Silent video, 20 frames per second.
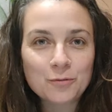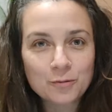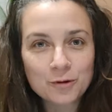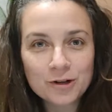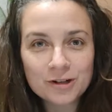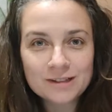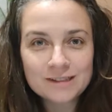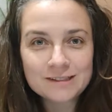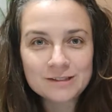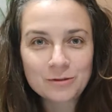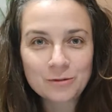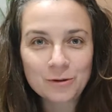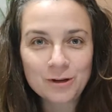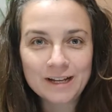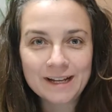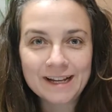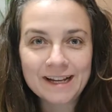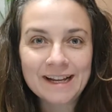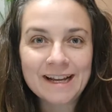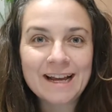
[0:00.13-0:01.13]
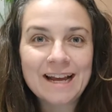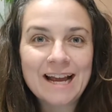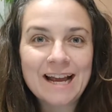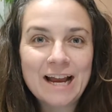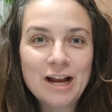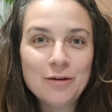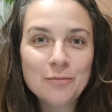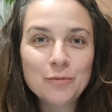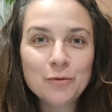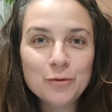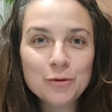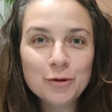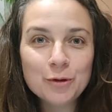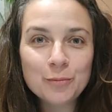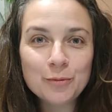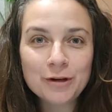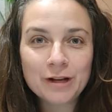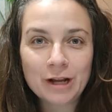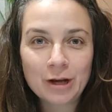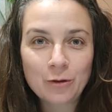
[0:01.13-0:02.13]
World Schooling, el
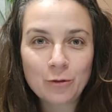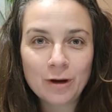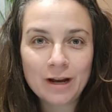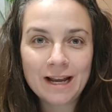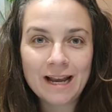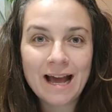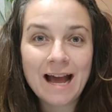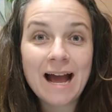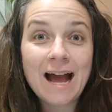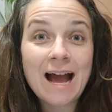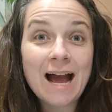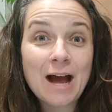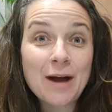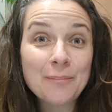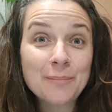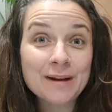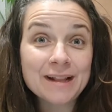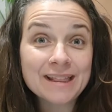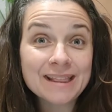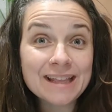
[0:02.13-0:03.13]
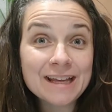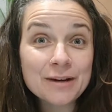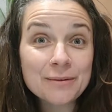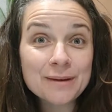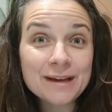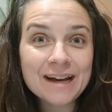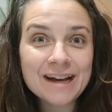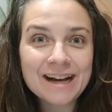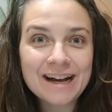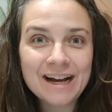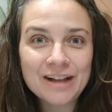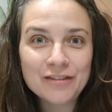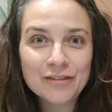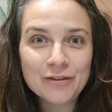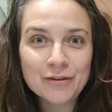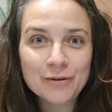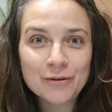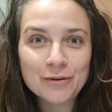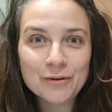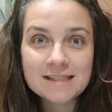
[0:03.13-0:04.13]
mundo por escuela, aprender
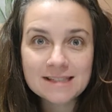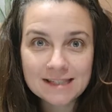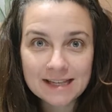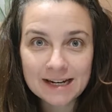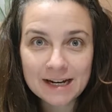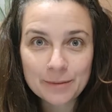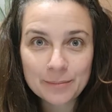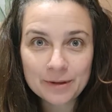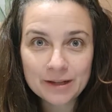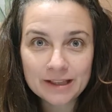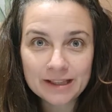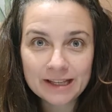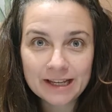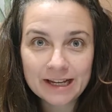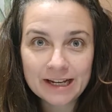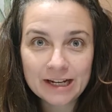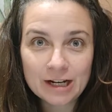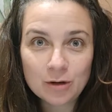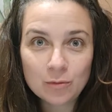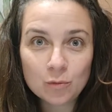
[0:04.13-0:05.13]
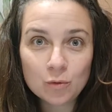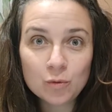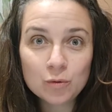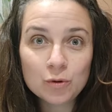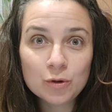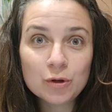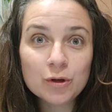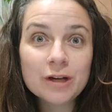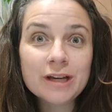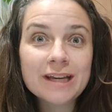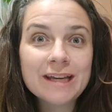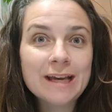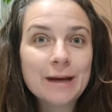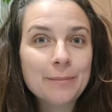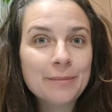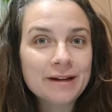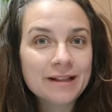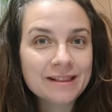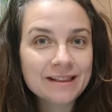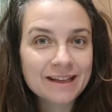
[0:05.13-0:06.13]
viajando, ser aprendiz en el mundo y
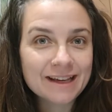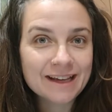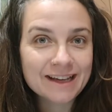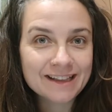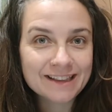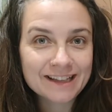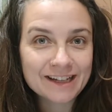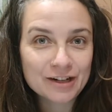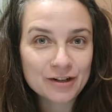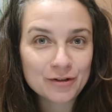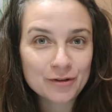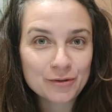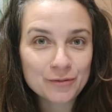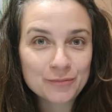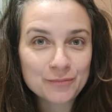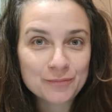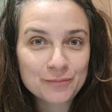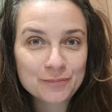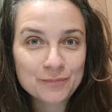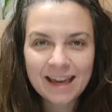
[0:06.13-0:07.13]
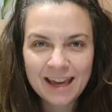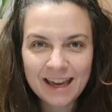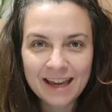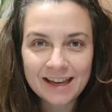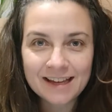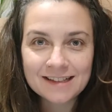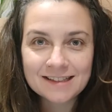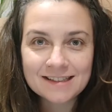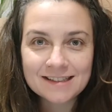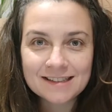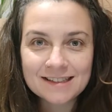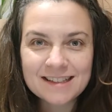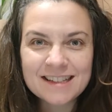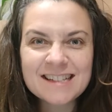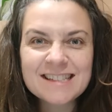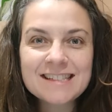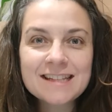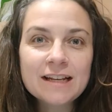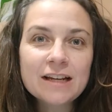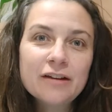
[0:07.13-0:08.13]
aprendiz eterno. ¿Qué es?
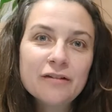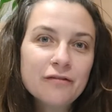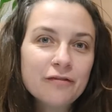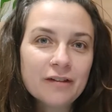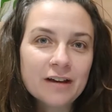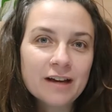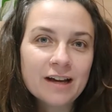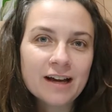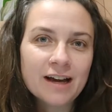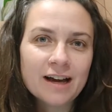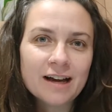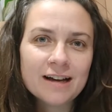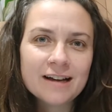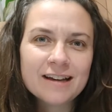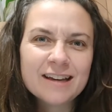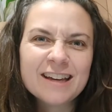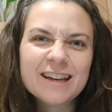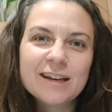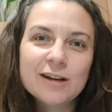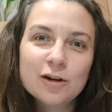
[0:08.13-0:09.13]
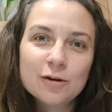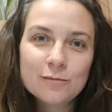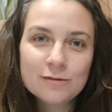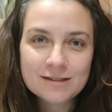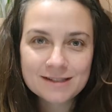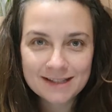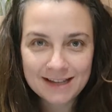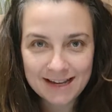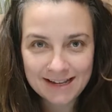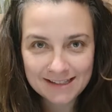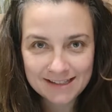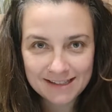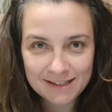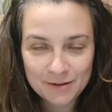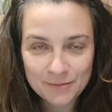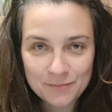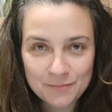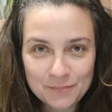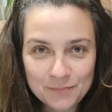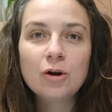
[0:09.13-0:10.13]
¿Qué significa? ¿Y cómo se hace?